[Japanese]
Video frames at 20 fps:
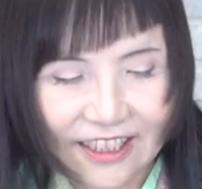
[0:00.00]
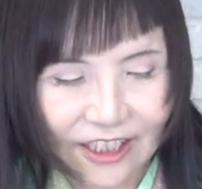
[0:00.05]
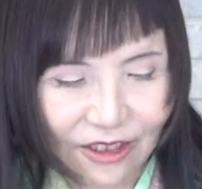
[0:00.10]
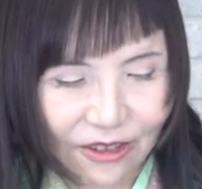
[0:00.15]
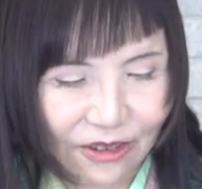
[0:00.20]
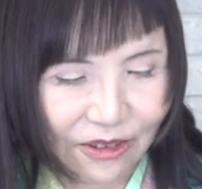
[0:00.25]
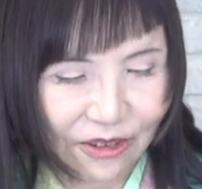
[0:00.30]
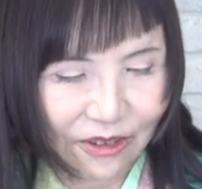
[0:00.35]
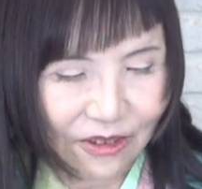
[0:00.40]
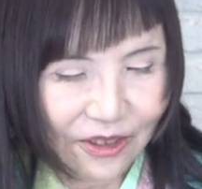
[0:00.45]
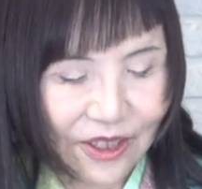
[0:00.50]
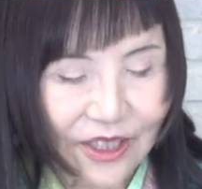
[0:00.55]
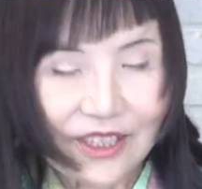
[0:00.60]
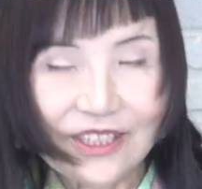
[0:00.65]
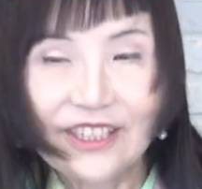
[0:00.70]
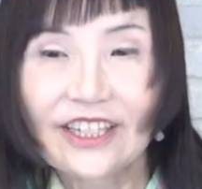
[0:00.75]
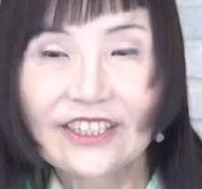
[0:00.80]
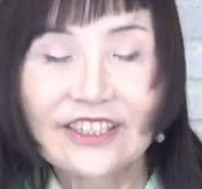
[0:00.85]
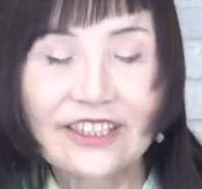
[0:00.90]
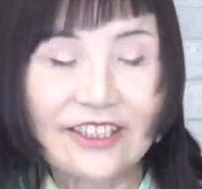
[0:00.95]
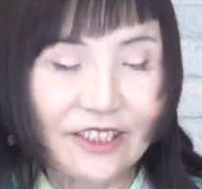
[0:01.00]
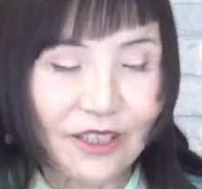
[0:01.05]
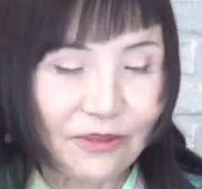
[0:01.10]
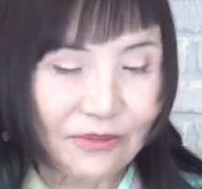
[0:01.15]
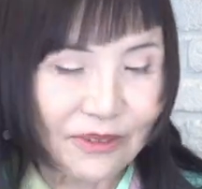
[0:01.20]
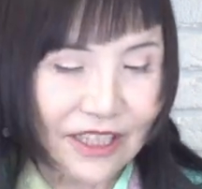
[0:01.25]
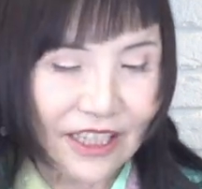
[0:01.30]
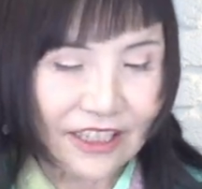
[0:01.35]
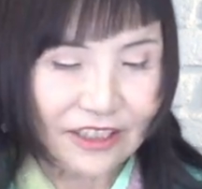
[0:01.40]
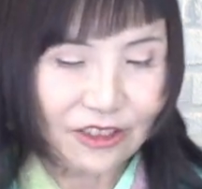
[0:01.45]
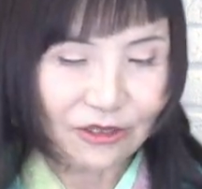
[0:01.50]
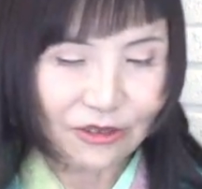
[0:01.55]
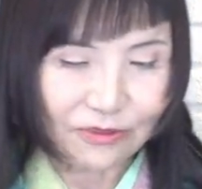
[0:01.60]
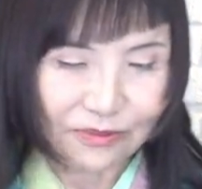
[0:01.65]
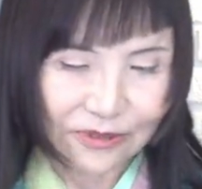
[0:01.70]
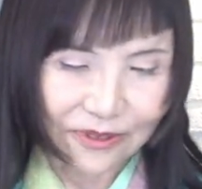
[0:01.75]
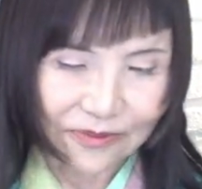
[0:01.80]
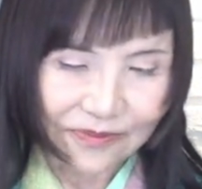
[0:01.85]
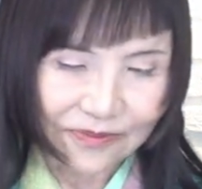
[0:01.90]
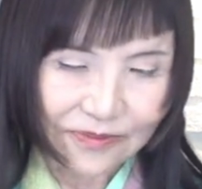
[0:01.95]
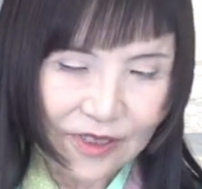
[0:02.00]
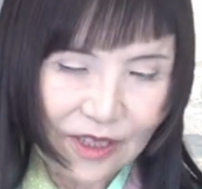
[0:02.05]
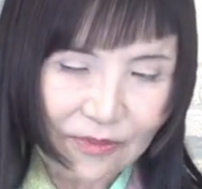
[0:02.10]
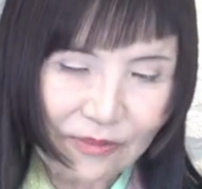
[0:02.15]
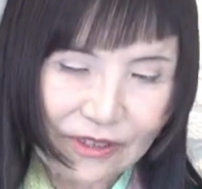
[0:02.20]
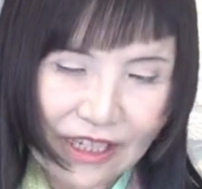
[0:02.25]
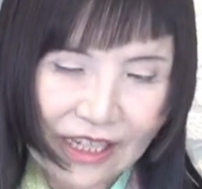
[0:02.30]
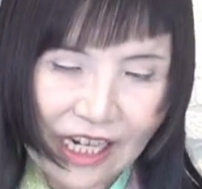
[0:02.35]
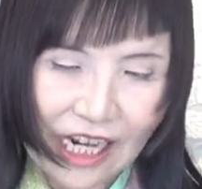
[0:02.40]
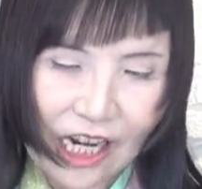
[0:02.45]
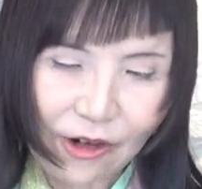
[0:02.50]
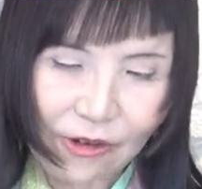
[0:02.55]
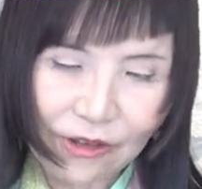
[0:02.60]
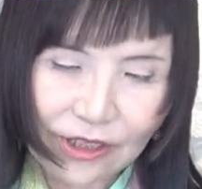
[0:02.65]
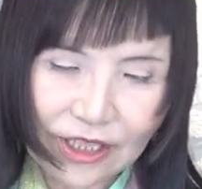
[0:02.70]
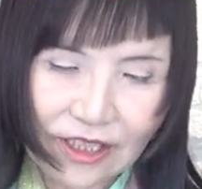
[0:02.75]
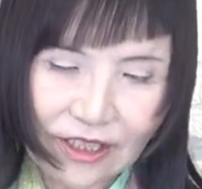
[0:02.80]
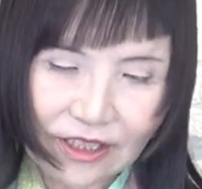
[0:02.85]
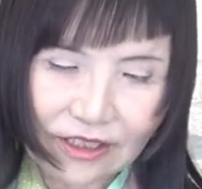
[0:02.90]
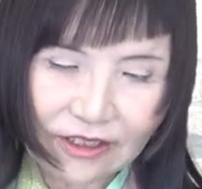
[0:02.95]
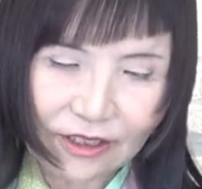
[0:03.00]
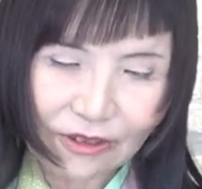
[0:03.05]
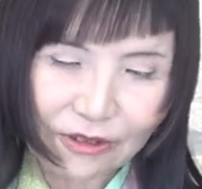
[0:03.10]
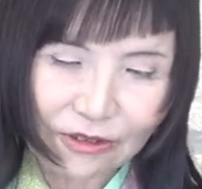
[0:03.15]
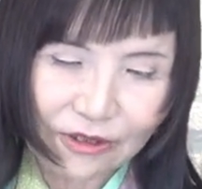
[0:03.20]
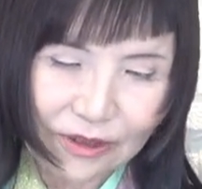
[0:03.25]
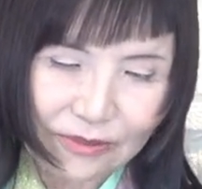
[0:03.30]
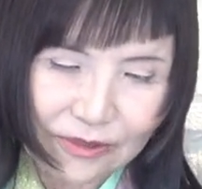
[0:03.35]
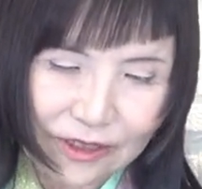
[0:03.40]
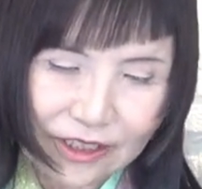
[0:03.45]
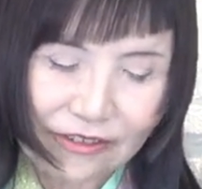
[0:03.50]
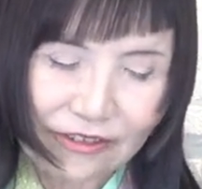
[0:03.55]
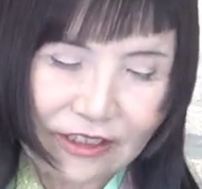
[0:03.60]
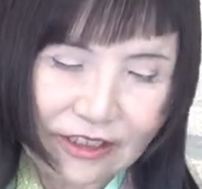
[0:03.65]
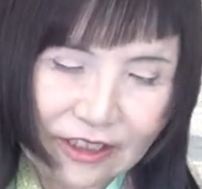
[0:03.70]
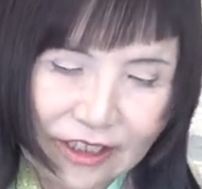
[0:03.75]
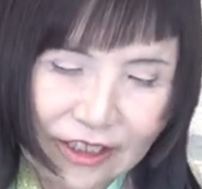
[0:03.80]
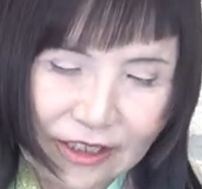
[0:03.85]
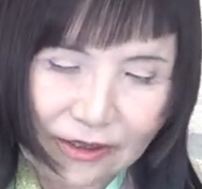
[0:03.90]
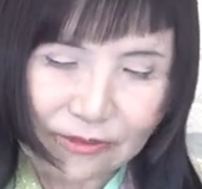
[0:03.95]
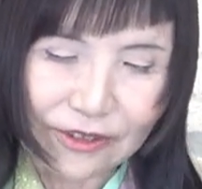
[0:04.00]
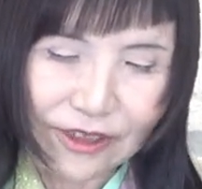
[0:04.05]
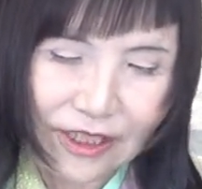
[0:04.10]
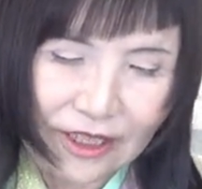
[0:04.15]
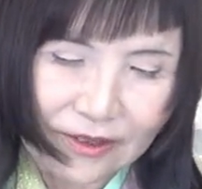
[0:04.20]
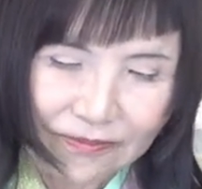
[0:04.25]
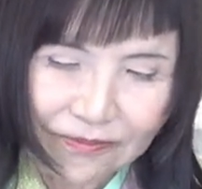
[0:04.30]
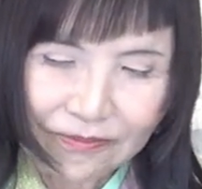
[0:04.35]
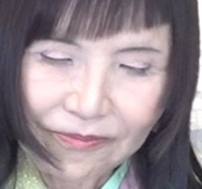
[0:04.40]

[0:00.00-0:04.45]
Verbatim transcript: けど何入れても大丈夫。でもね香りがあった方がみんなは好きかもね。